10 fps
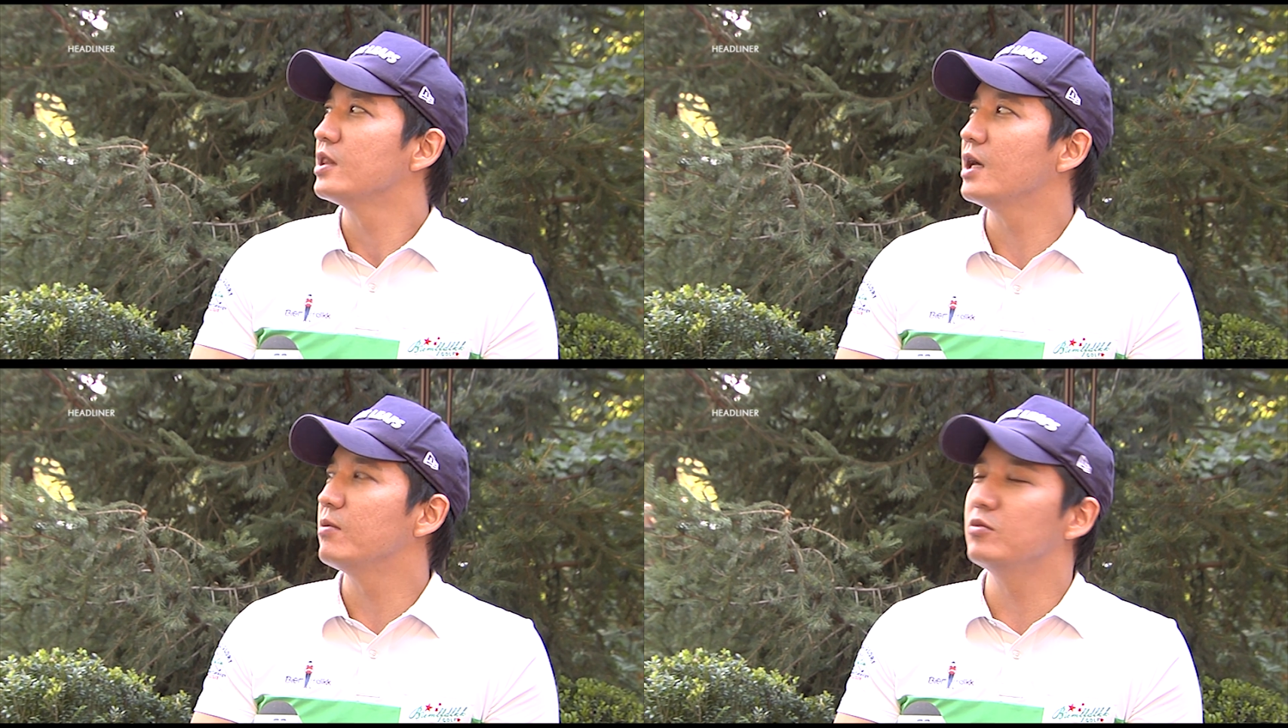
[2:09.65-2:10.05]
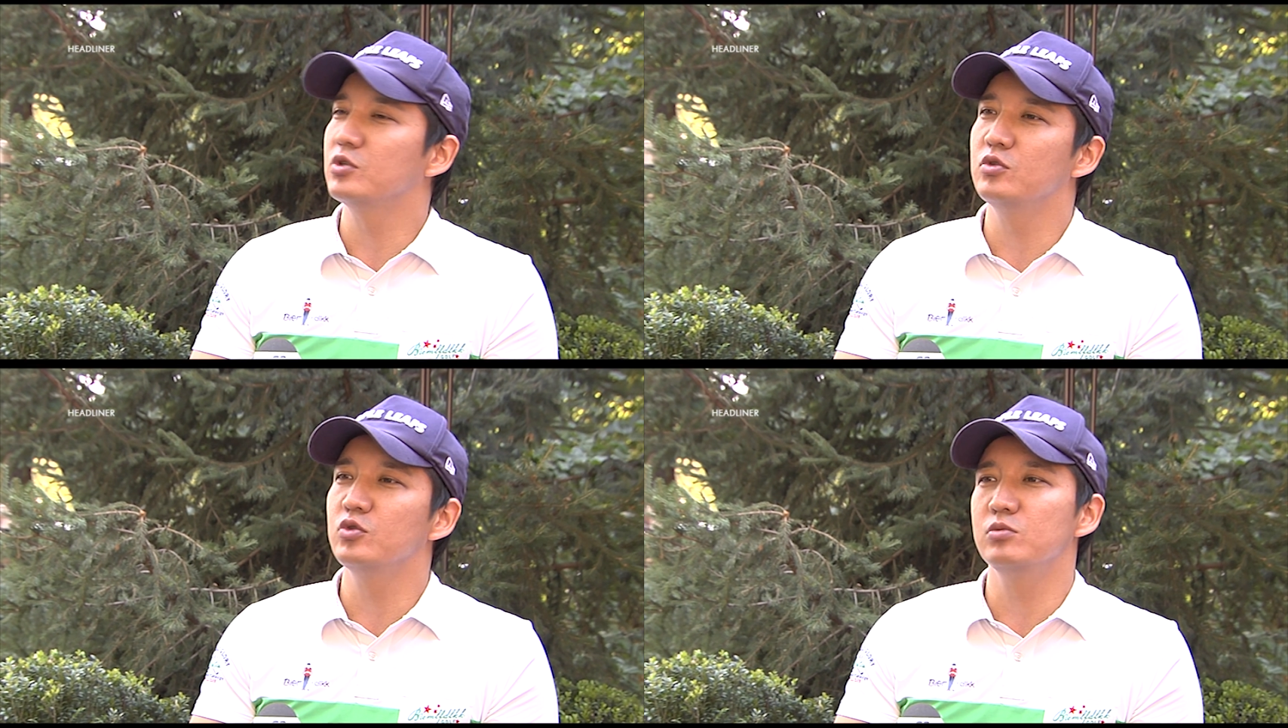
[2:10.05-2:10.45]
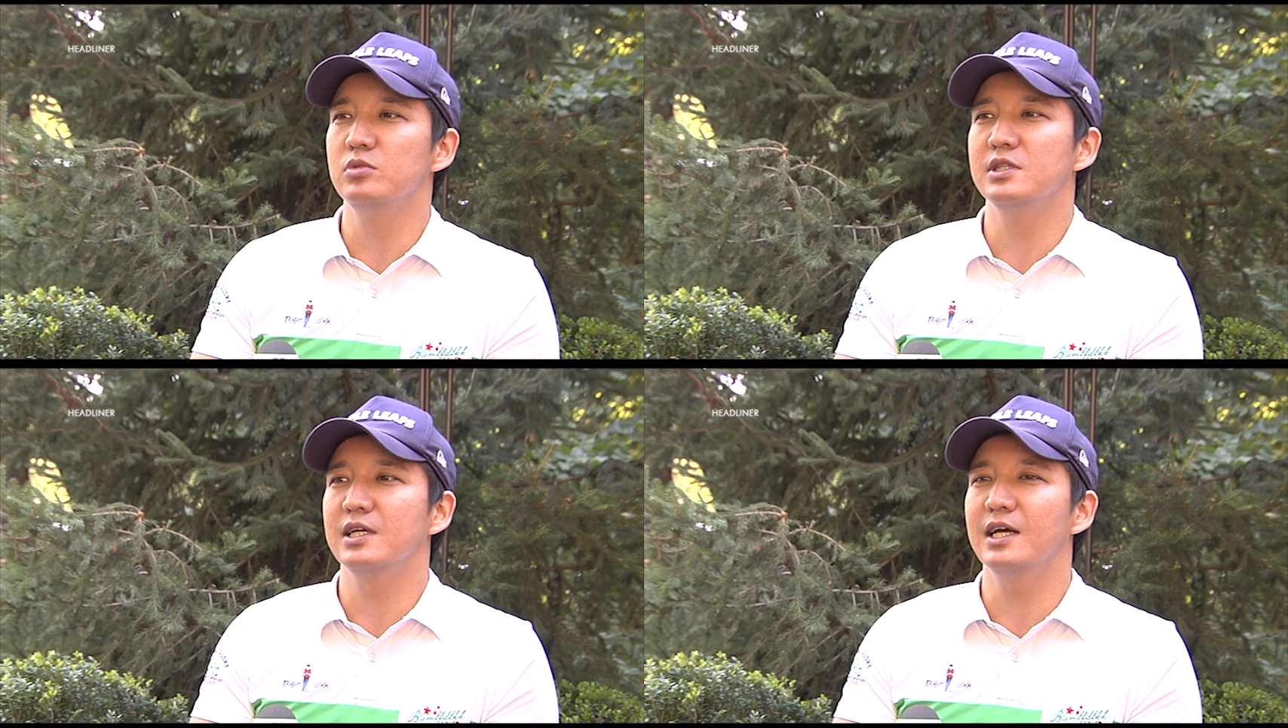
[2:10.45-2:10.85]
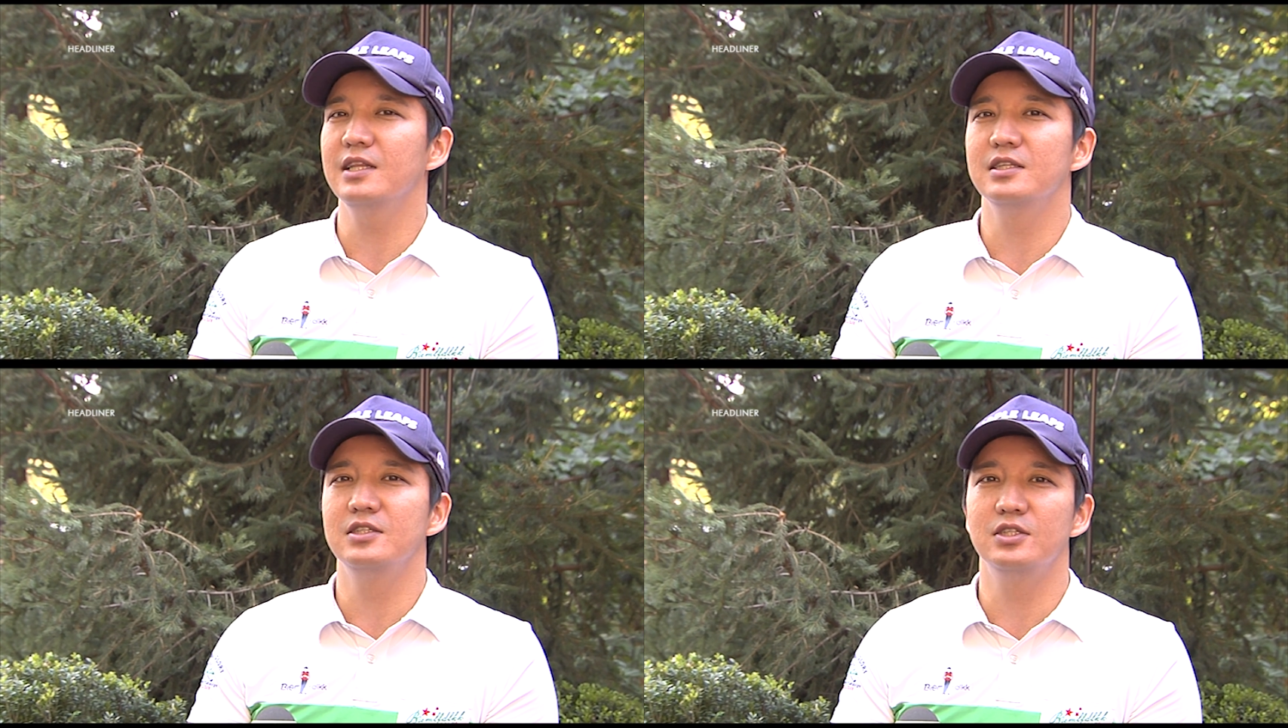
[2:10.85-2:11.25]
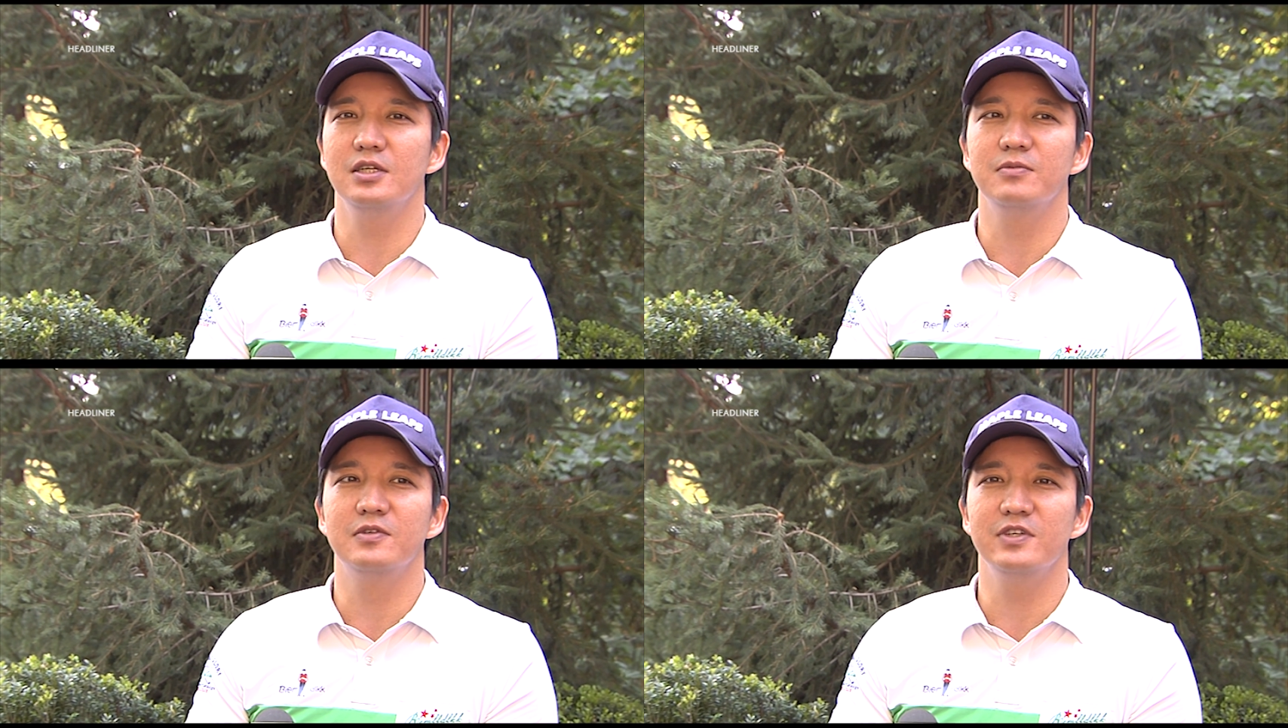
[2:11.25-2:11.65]
нам уже нужен был закат
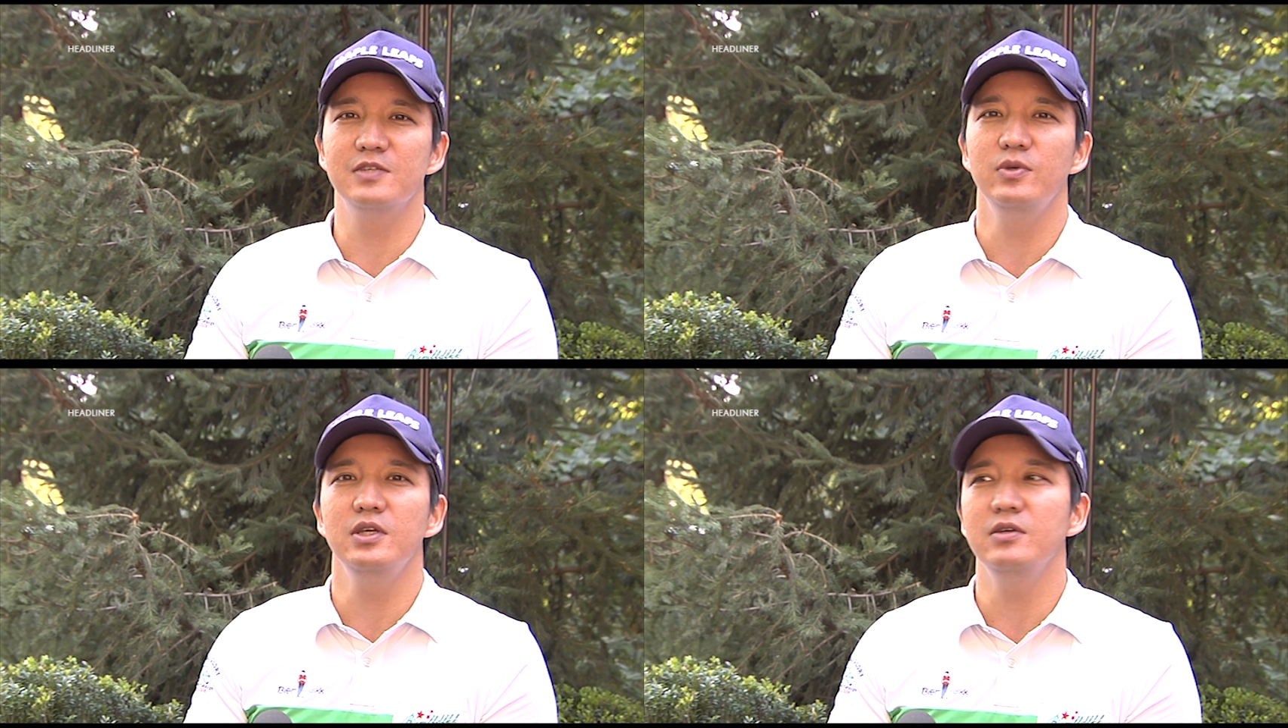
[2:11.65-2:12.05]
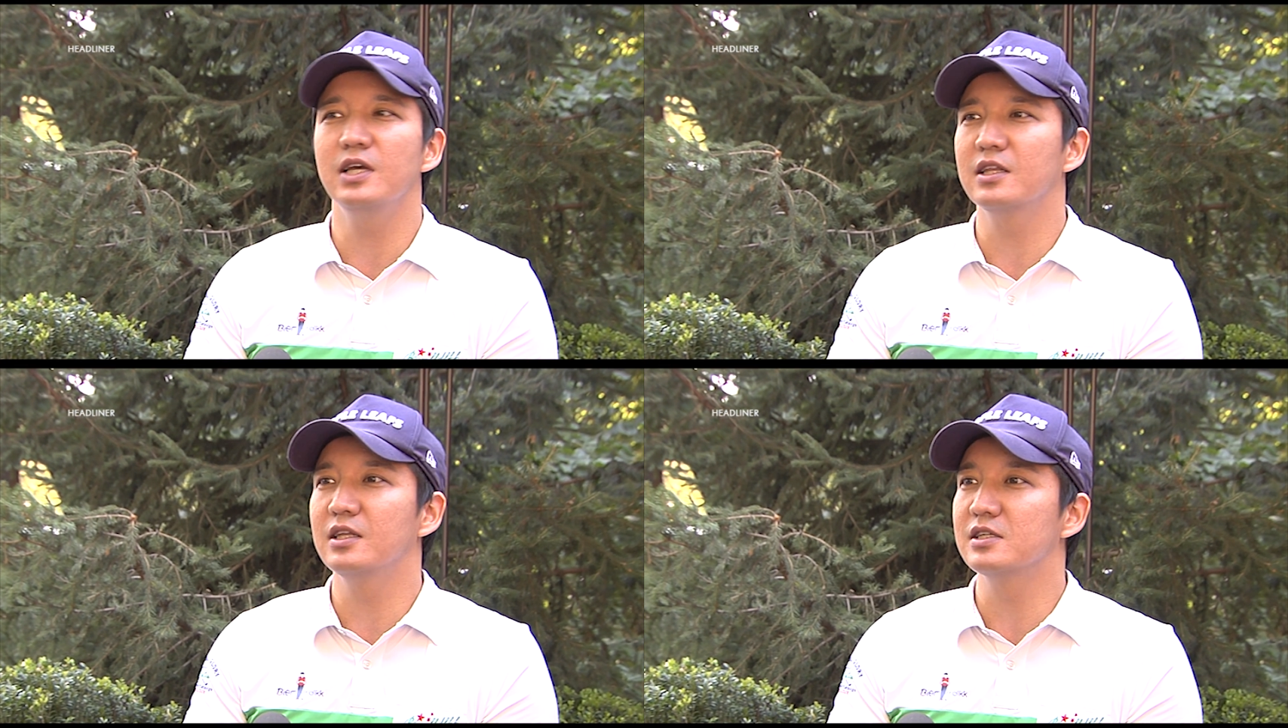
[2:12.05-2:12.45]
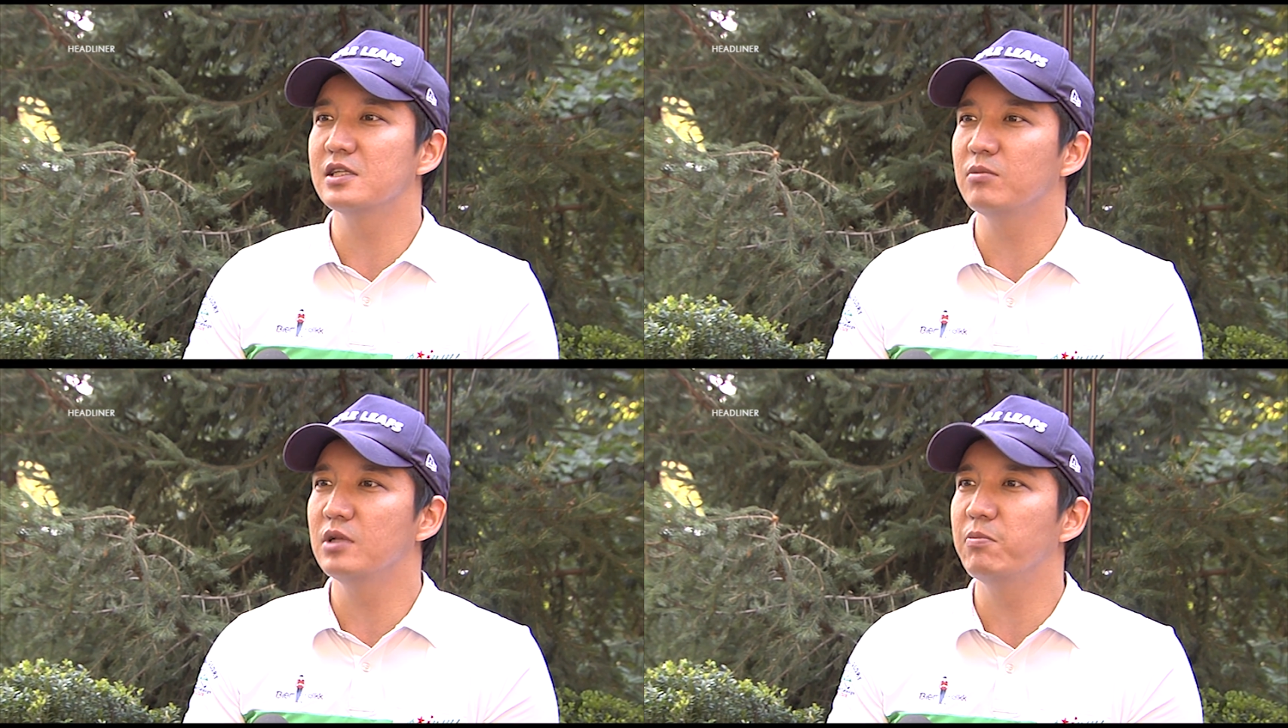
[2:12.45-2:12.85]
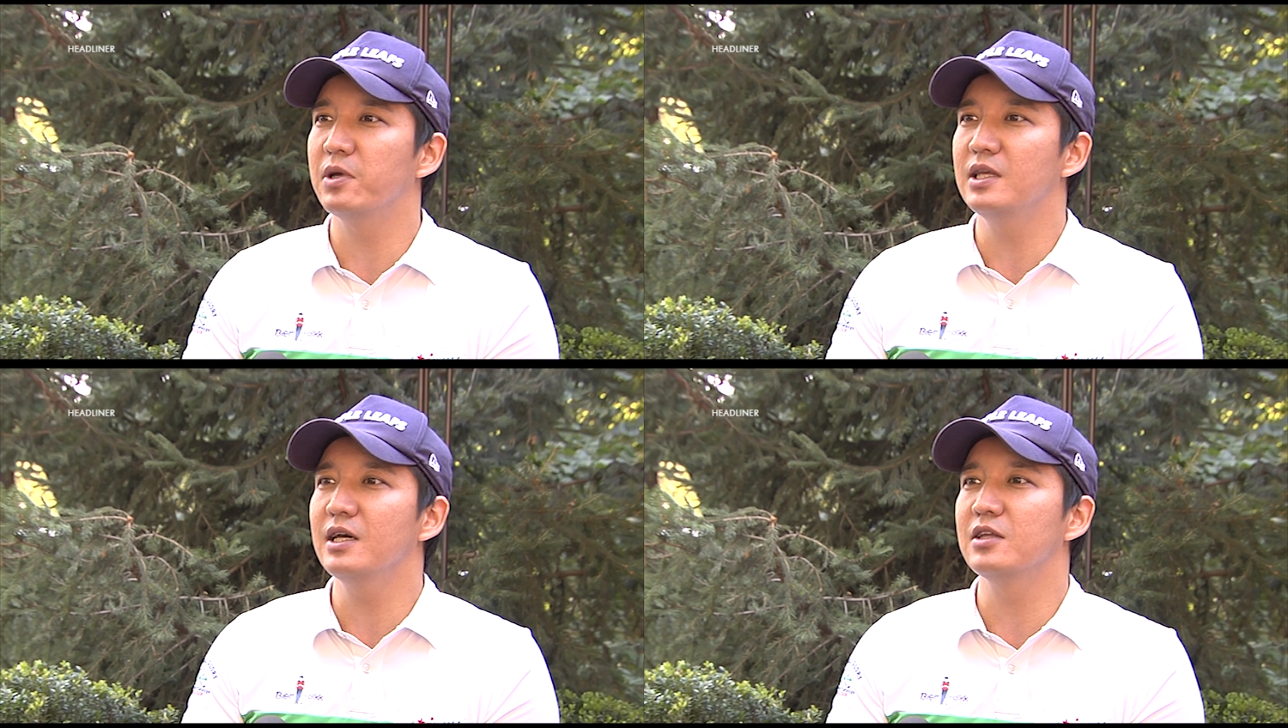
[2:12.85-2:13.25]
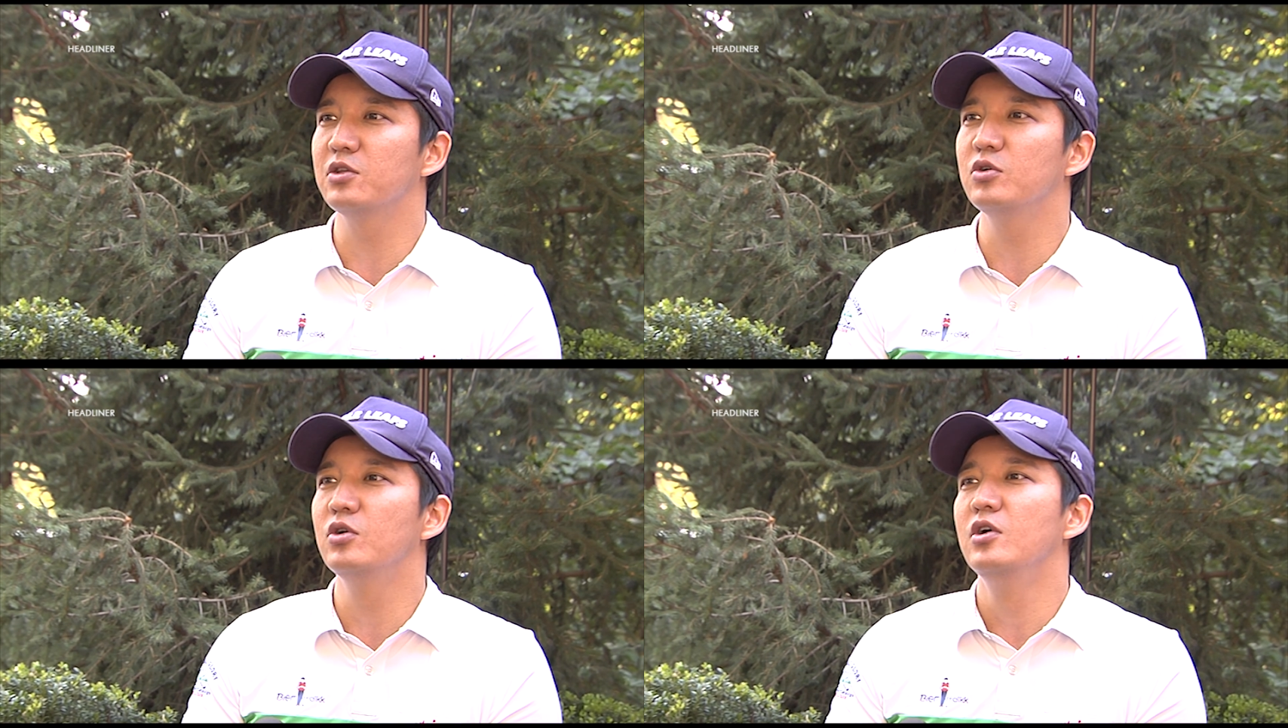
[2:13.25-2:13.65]
часам к восьми, яхта должна была подъехать,
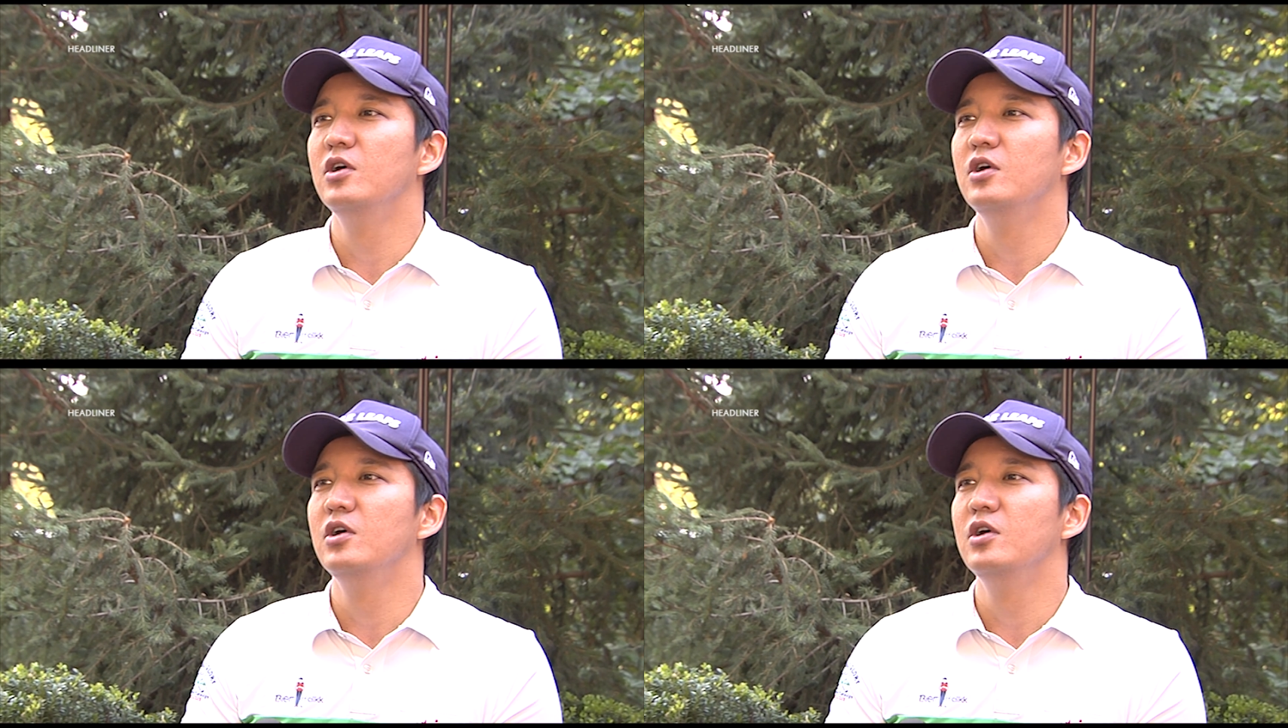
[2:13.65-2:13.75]
но,